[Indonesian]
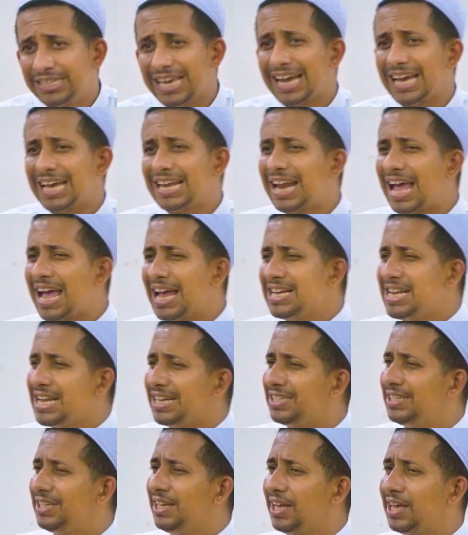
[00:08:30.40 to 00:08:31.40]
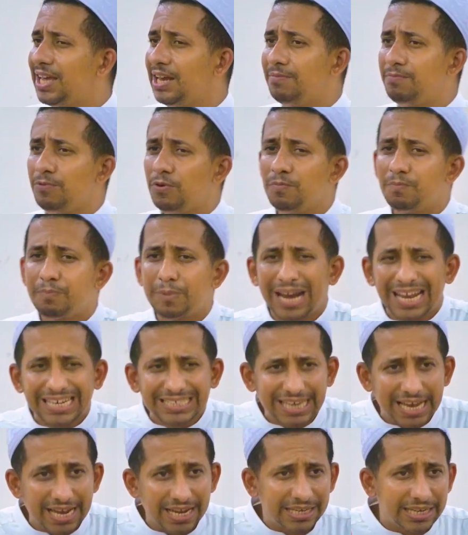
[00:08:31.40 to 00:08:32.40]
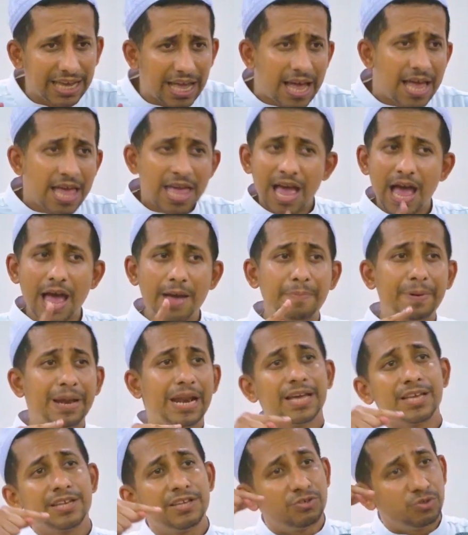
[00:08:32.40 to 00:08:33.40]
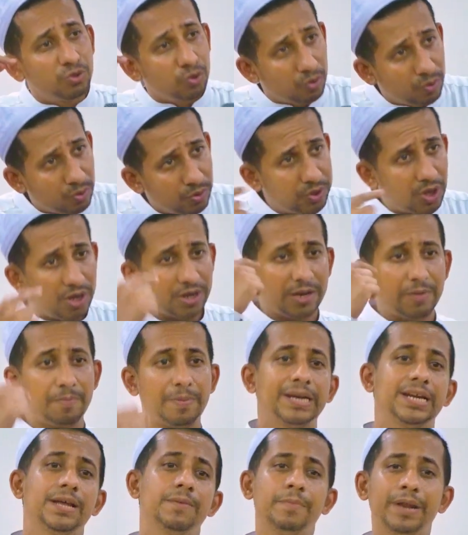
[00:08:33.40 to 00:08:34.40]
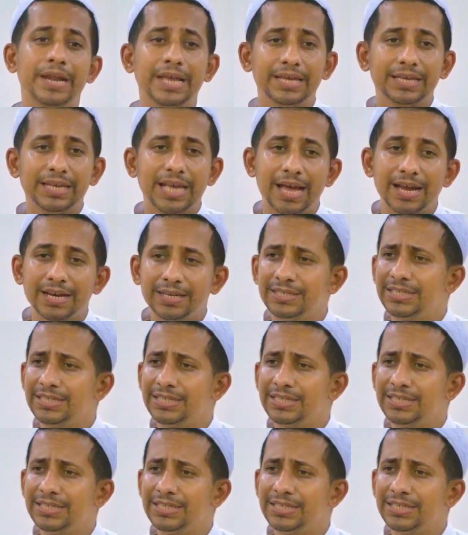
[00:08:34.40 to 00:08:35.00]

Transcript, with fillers: Jangan ada sedikit pun prasangka, apalagi suudon kepada mereka.